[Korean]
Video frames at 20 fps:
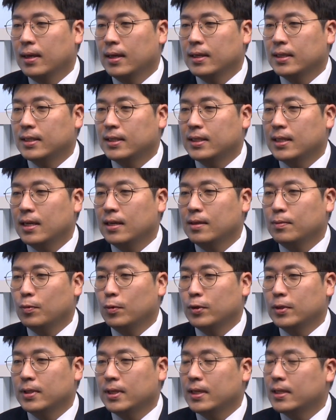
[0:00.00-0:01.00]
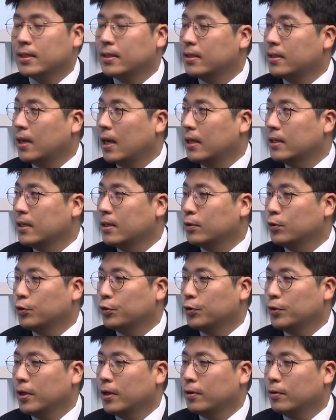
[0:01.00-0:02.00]
시장을 보는 데 있어서 가장
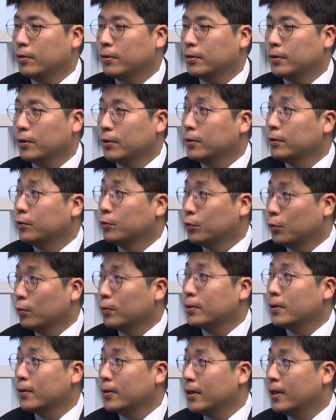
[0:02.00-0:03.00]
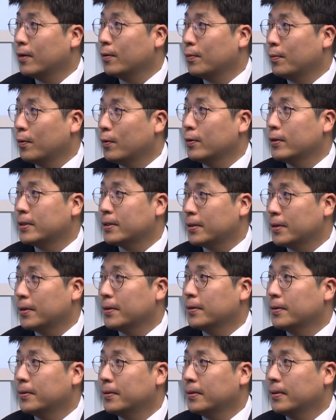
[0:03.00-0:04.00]
중요한 거를 저는 유동성이라고 보고
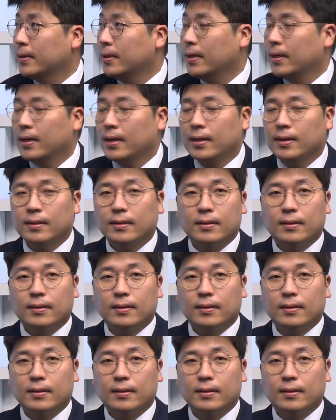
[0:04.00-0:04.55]
있어요. 음.